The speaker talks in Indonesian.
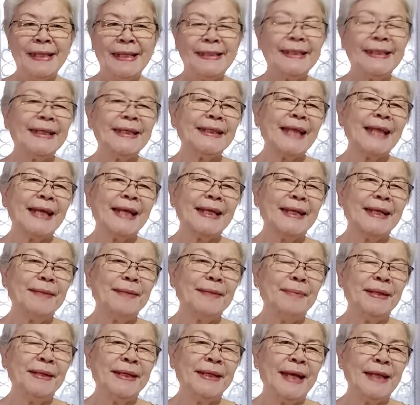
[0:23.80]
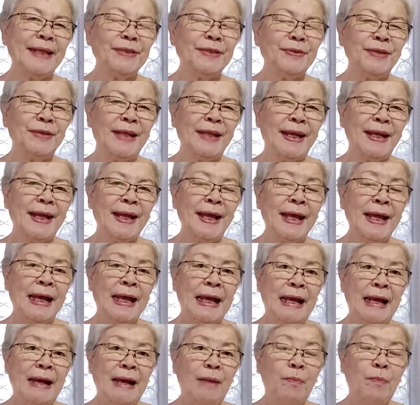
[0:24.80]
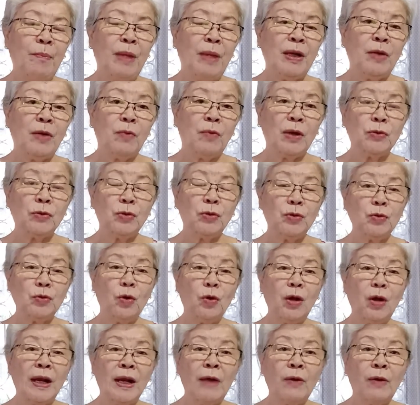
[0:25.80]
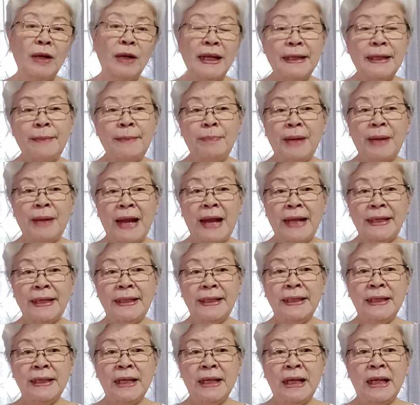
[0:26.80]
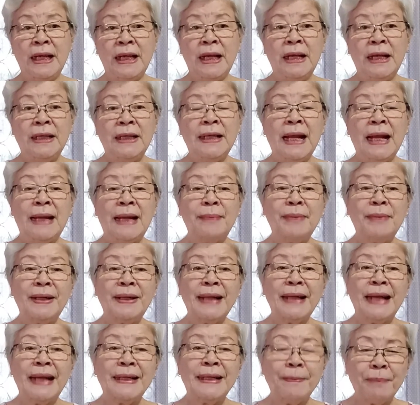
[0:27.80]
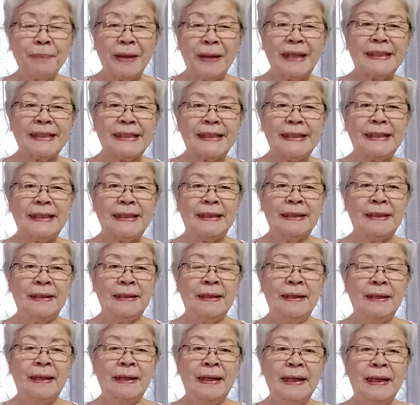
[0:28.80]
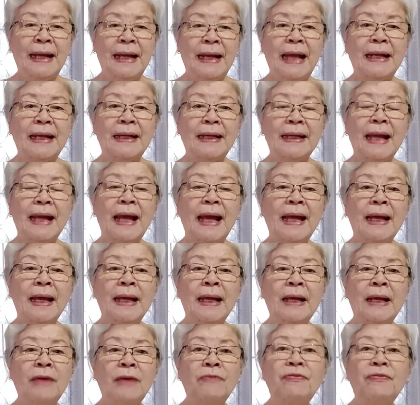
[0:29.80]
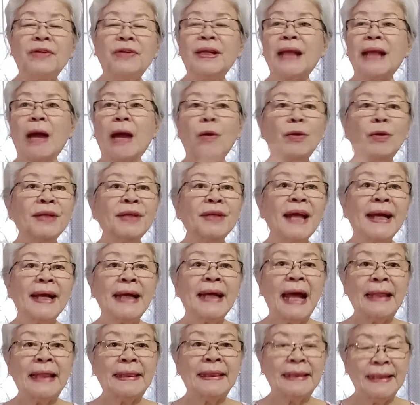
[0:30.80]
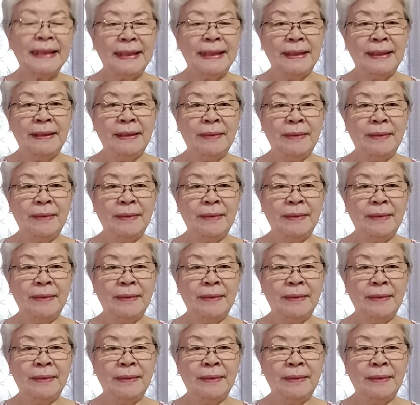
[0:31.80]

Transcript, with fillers: Ceritanya demikian saudara. Pada waktu itu orang-orang Ibrani dalam keadaan depresi karena Firaunnya ganti.